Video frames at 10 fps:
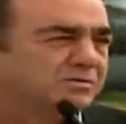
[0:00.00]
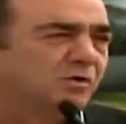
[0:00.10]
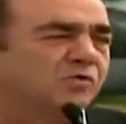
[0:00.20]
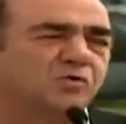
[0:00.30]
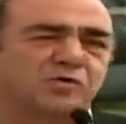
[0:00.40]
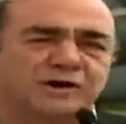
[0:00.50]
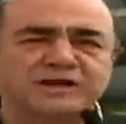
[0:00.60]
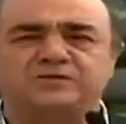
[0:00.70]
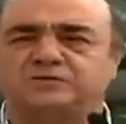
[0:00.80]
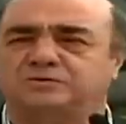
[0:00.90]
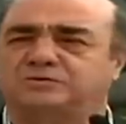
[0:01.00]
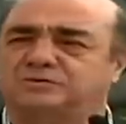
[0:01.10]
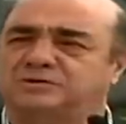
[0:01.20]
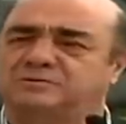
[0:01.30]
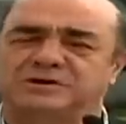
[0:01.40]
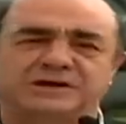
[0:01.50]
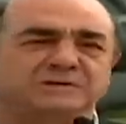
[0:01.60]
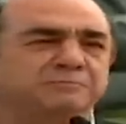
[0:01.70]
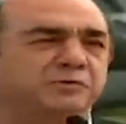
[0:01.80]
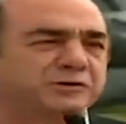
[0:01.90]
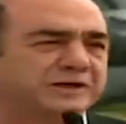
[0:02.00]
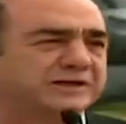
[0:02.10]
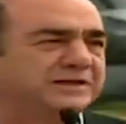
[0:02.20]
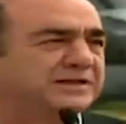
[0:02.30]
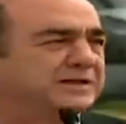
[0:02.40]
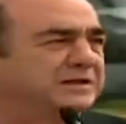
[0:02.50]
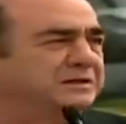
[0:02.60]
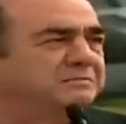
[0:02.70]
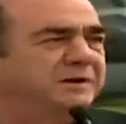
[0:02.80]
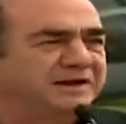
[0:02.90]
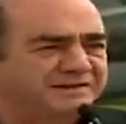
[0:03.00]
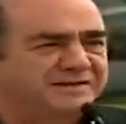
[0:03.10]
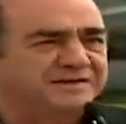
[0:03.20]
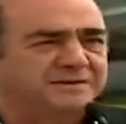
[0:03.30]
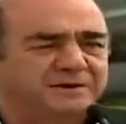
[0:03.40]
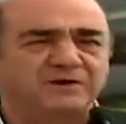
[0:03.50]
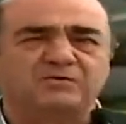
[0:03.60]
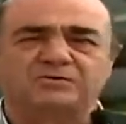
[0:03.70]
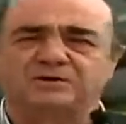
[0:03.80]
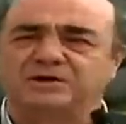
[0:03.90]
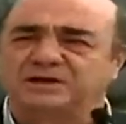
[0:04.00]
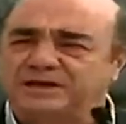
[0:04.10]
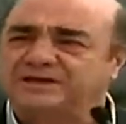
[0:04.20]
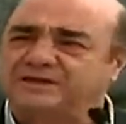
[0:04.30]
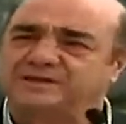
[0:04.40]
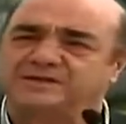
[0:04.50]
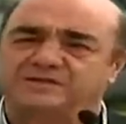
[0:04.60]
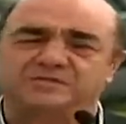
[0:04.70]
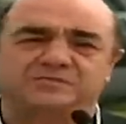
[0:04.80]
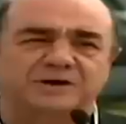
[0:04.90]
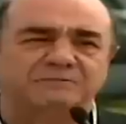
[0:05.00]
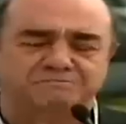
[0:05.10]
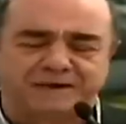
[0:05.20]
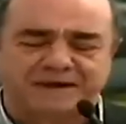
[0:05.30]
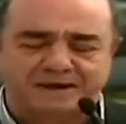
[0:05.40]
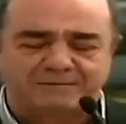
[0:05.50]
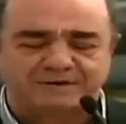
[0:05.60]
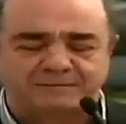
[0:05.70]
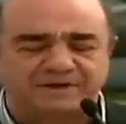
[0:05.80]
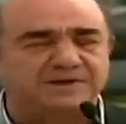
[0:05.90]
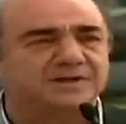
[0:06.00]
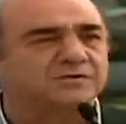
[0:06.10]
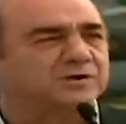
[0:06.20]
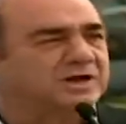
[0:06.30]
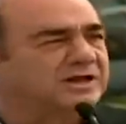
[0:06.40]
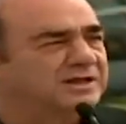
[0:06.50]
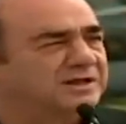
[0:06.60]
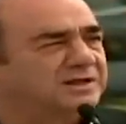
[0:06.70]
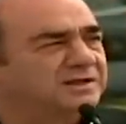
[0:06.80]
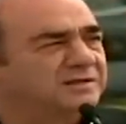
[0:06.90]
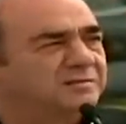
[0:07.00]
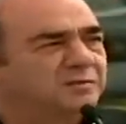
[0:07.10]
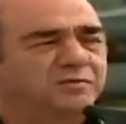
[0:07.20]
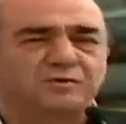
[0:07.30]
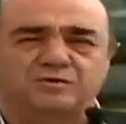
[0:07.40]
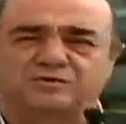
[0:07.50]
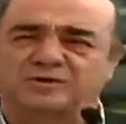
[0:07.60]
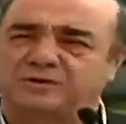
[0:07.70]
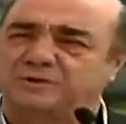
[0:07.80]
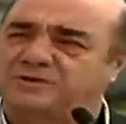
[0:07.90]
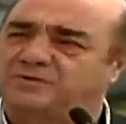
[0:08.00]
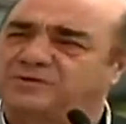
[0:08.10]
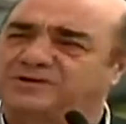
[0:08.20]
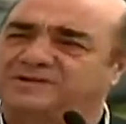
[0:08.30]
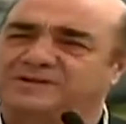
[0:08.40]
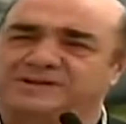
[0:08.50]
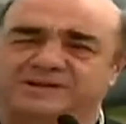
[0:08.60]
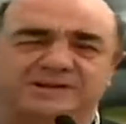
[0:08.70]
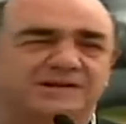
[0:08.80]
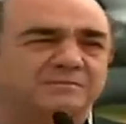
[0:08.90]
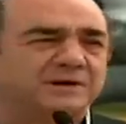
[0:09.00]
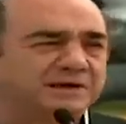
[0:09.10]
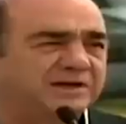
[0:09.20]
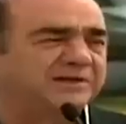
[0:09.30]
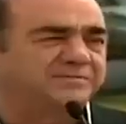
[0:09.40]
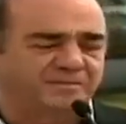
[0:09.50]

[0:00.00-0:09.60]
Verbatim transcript: concurrido de manera importante para este trabajo y la detención fue impecablemente lograda por los elementos de la Secretaría de Marina.